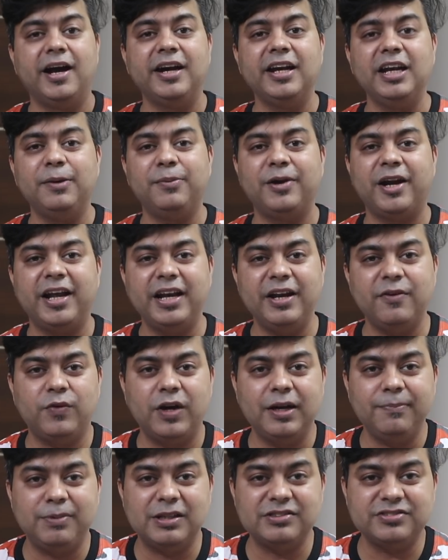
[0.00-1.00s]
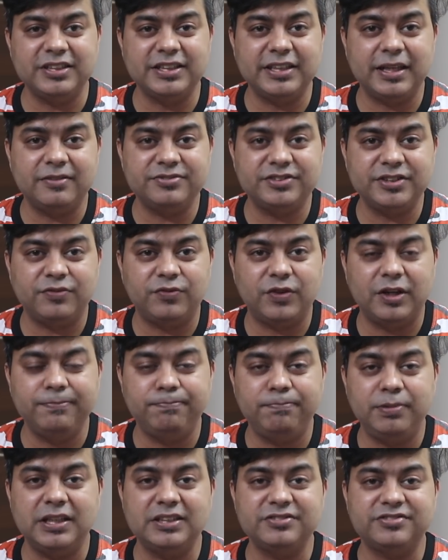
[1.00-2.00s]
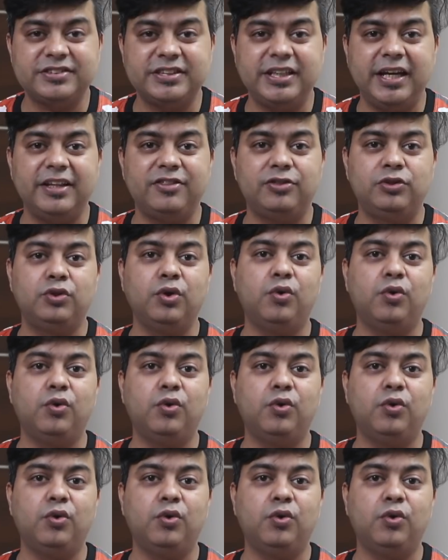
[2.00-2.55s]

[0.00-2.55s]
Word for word: अगली खबर आ रही है वन प्लस की तरफ से वन प्लस के